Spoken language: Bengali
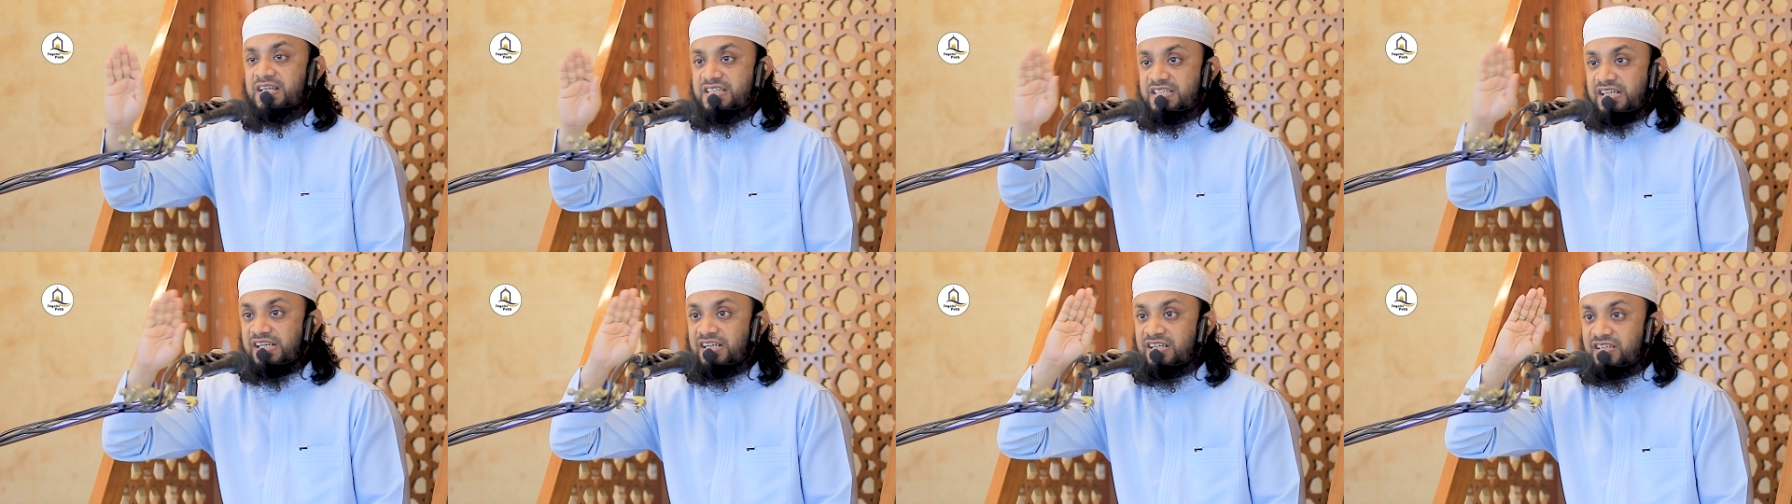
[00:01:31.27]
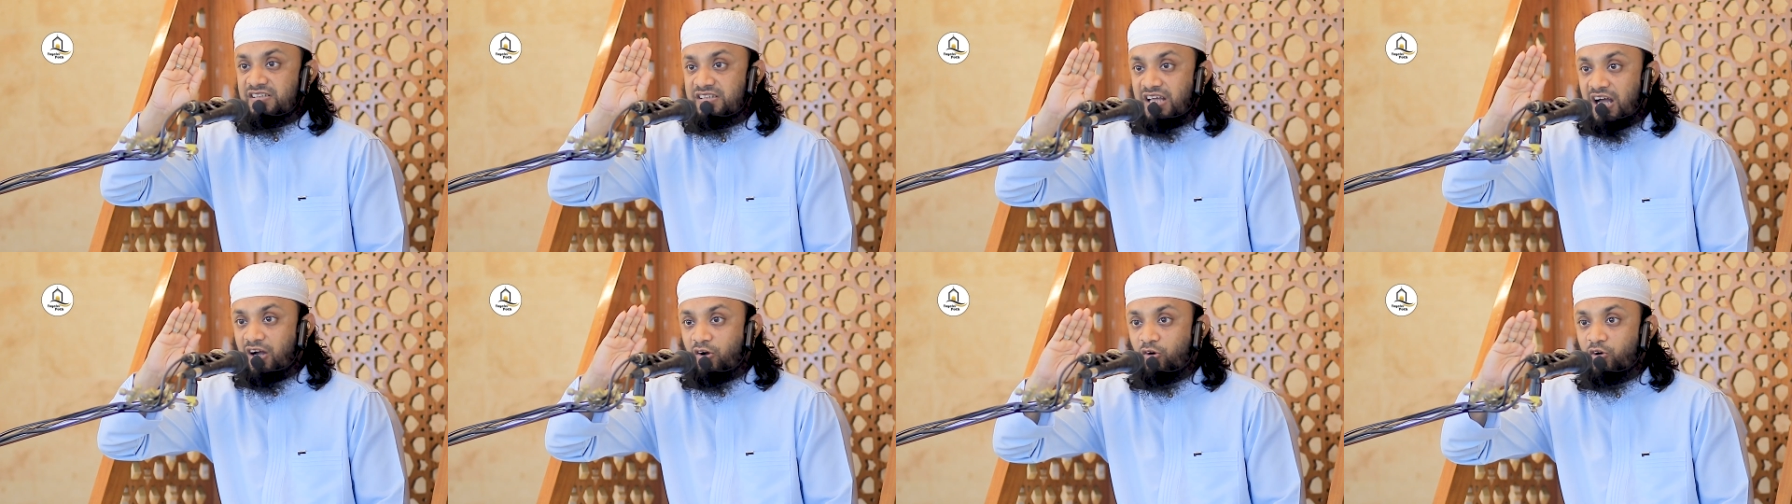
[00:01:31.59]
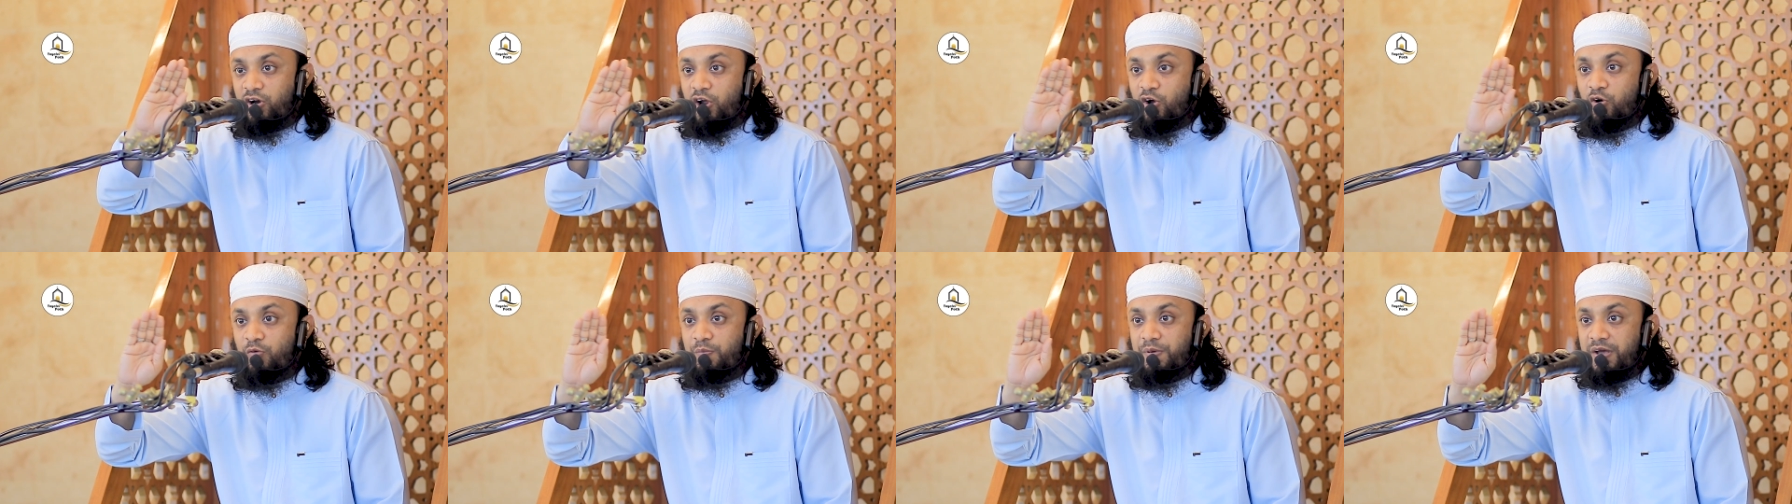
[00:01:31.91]
চিন্তা
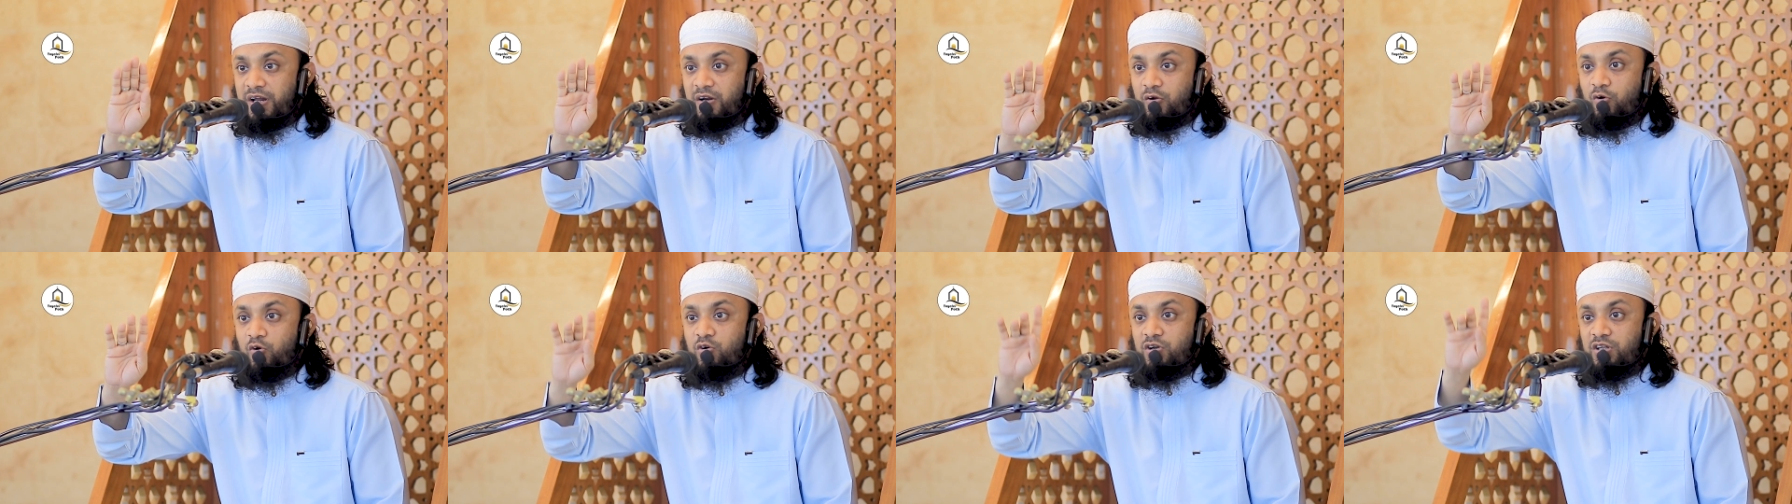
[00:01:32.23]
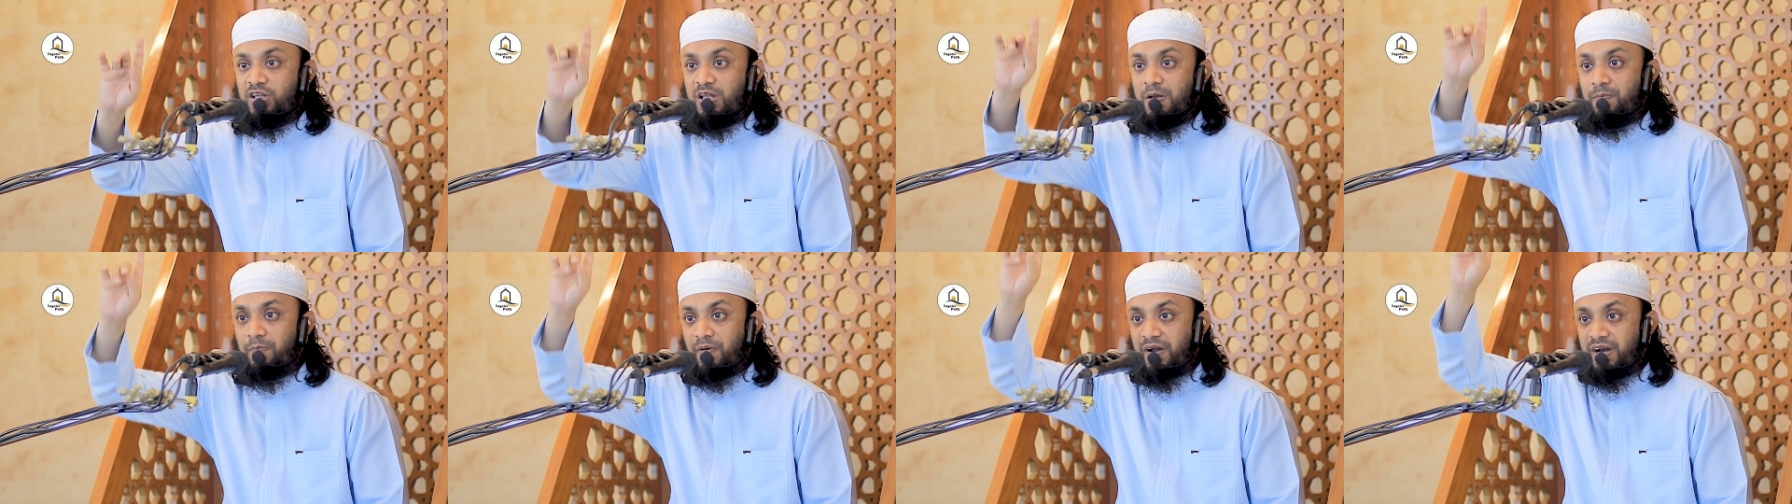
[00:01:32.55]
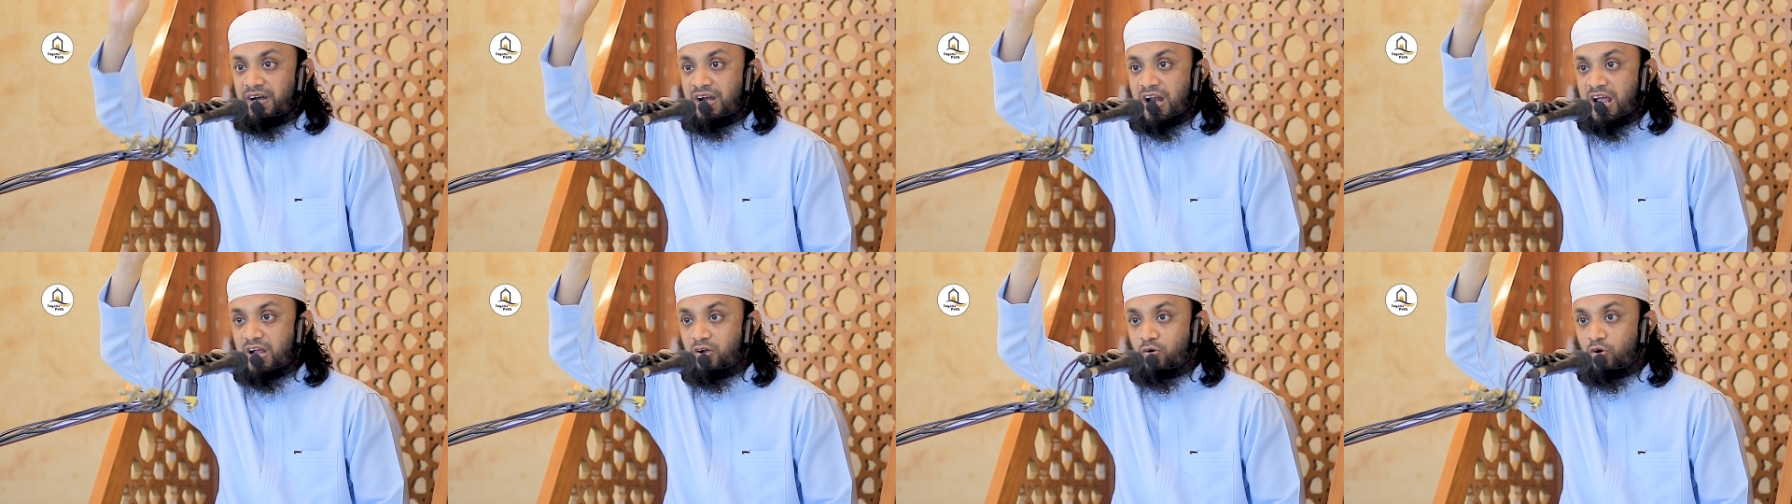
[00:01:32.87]
করেও বের করতে
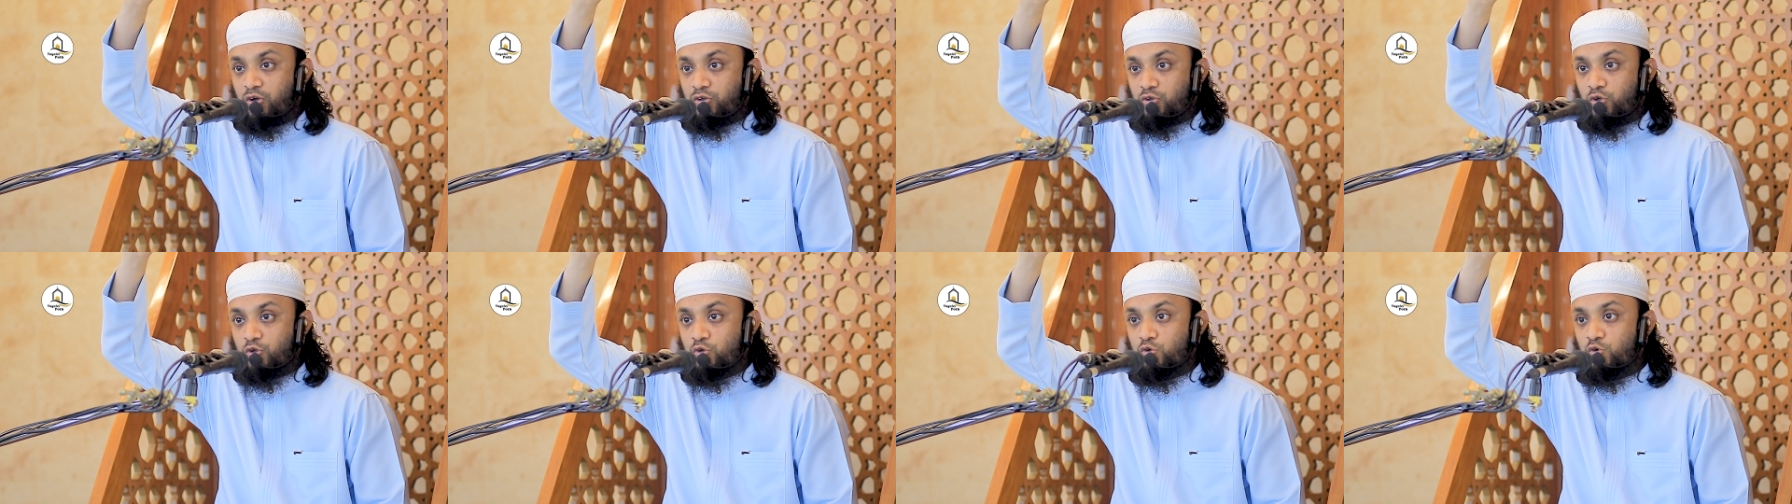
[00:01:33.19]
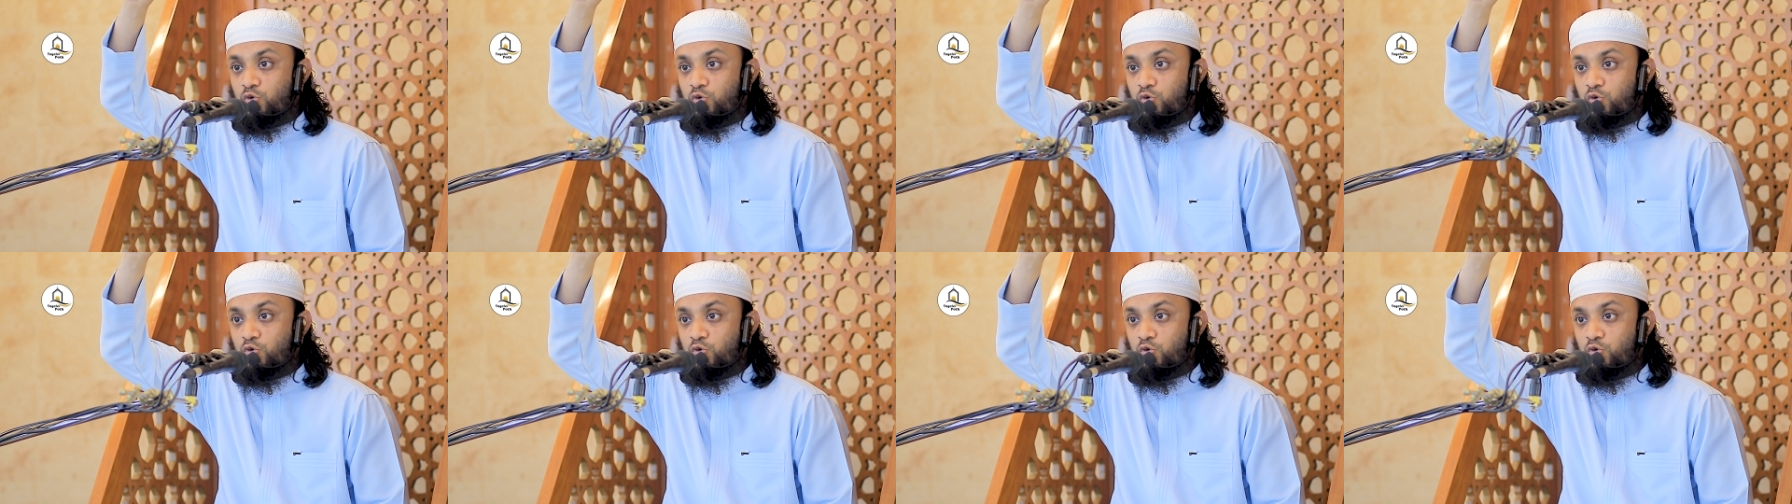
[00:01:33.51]
পারে নাই কত